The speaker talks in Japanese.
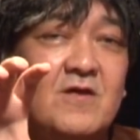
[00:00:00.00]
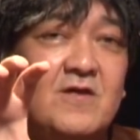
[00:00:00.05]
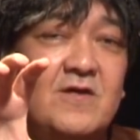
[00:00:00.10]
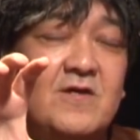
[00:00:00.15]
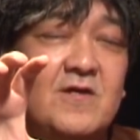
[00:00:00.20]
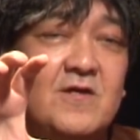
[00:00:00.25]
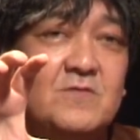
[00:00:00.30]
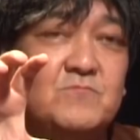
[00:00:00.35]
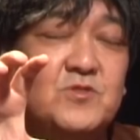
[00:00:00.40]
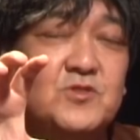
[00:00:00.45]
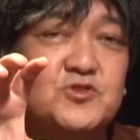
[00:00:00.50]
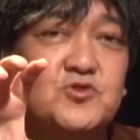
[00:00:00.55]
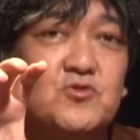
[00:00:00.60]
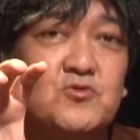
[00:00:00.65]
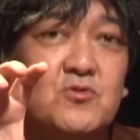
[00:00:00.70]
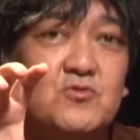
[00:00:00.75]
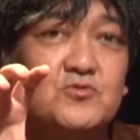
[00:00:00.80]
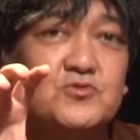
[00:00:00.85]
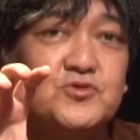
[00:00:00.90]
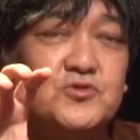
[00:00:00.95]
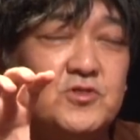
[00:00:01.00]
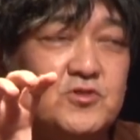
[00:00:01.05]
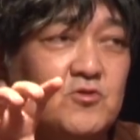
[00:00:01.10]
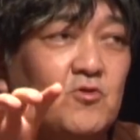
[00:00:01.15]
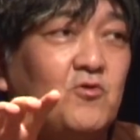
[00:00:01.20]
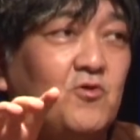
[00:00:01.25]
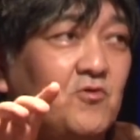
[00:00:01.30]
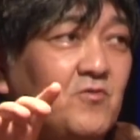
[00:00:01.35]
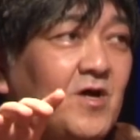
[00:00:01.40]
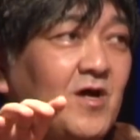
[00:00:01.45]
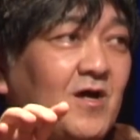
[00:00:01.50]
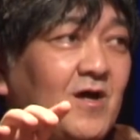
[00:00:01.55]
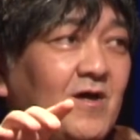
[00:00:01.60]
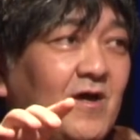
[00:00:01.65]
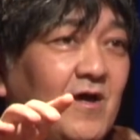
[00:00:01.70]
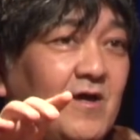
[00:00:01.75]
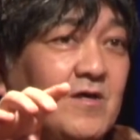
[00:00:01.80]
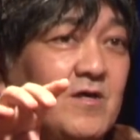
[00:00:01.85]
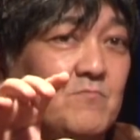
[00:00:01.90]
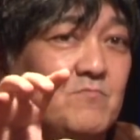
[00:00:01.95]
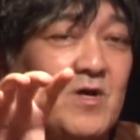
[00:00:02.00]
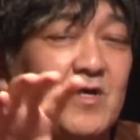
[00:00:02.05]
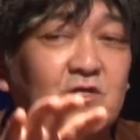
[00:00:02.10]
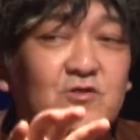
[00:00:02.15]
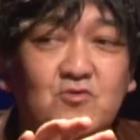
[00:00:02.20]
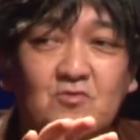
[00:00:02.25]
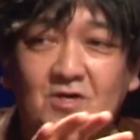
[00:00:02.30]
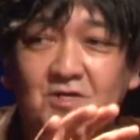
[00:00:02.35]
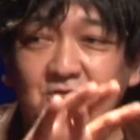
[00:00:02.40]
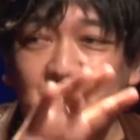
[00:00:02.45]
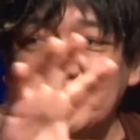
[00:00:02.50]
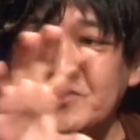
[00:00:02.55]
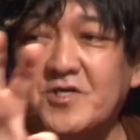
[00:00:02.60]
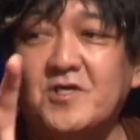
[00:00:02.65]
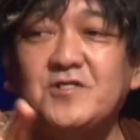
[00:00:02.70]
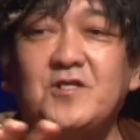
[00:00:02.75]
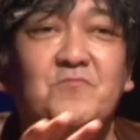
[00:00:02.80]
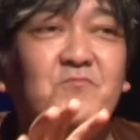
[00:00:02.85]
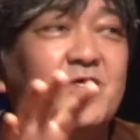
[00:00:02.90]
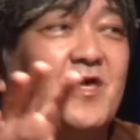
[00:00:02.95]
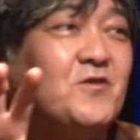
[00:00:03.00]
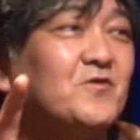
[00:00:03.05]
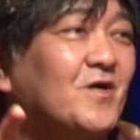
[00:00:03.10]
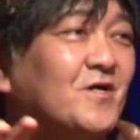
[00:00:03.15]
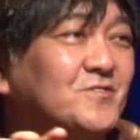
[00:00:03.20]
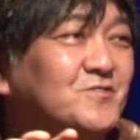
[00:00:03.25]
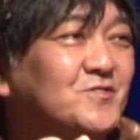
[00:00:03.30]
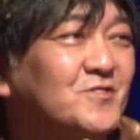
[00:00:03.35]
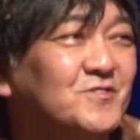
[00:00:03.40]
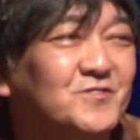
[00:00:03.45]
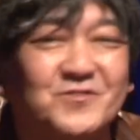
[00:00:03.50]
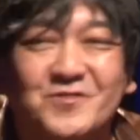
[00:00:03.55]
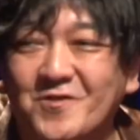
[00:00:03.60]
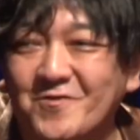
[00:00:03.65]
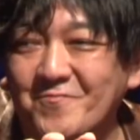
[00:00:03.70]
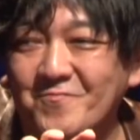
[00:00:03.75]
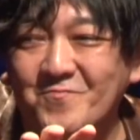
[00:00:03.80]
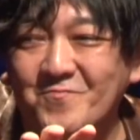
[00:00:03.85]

で、密度の薄いところは、まあ、要は透けて見える感じなんです。